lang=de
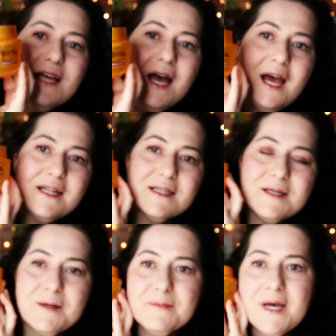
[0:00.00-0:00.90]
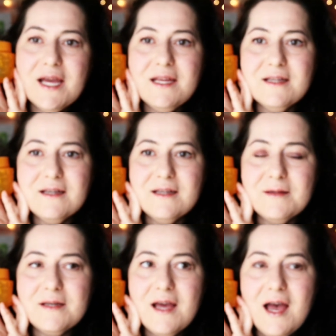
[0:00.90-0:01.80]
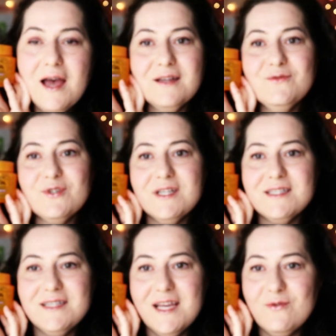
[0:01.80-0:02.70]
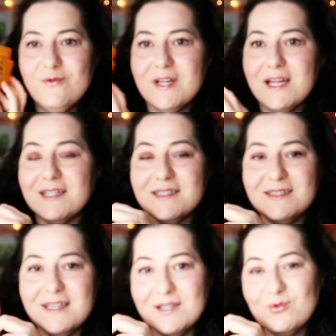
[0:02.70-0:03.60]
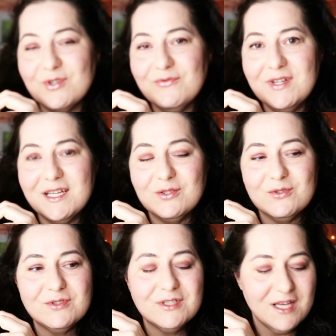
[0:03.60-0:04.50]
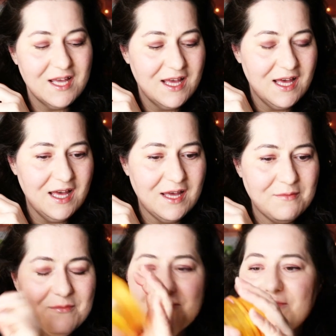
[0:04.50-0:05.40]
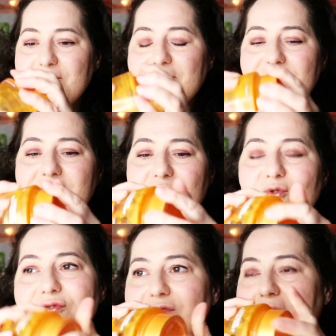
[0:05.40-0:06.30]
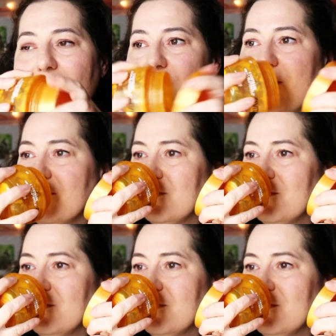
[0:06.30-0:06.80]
tat meinen Haaren wirklich sehr gut, hat sehr, sehr gut gepflegt und ähm, der Duft war auch